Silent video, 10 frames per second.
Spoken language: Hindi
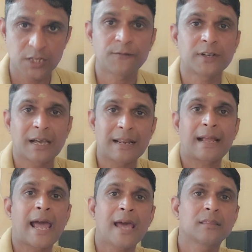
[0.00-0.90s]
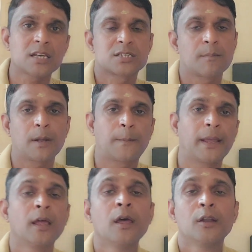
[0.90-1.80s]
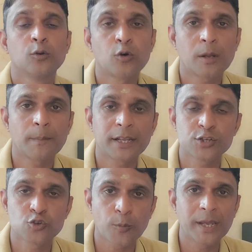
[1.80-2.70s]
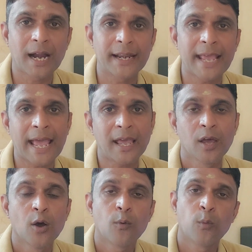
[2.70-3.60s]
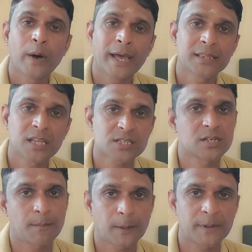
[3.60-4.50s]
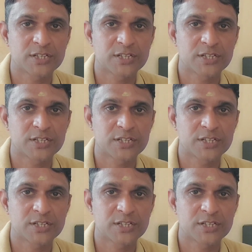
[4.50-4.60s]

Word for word: शिफ्ट कर रखा है दस नंबर पे नौ नंबर की जो भी गाड़ियां हैं वह दस नंबर